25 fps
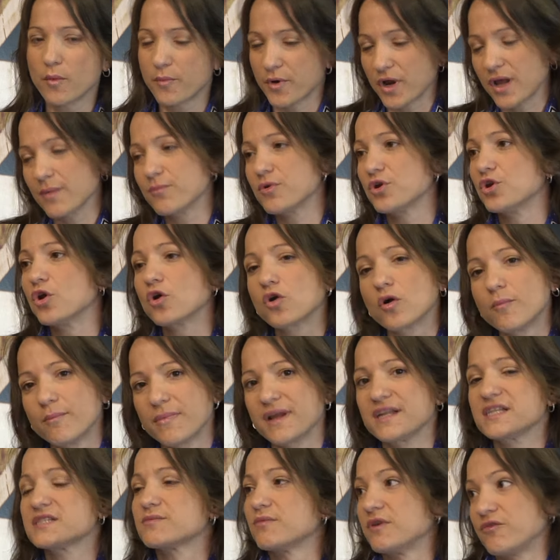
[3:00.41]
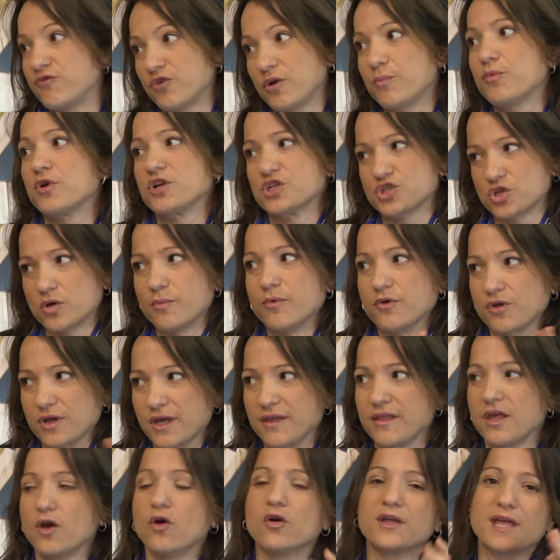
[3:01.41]
Por ejemplo, yo con Manes me fui por eso,
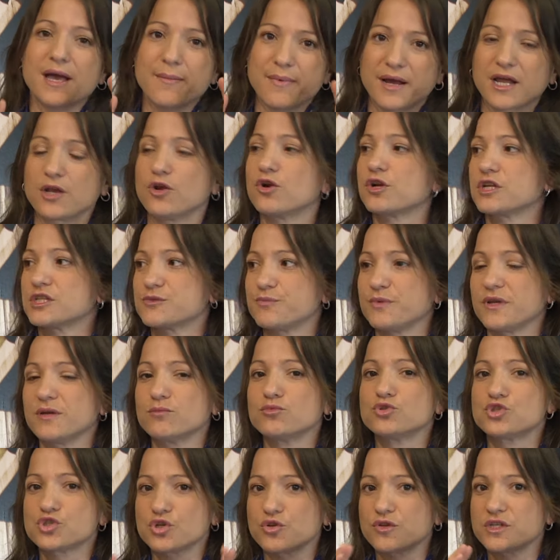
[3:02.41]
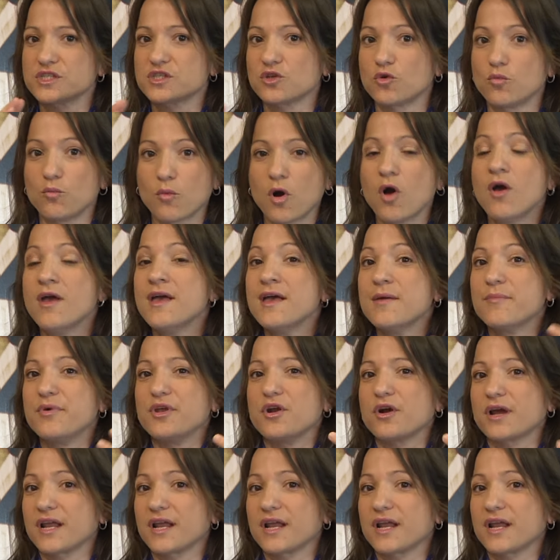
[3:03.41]
porque digo, ya, para que no respire mucho de este humo, pero que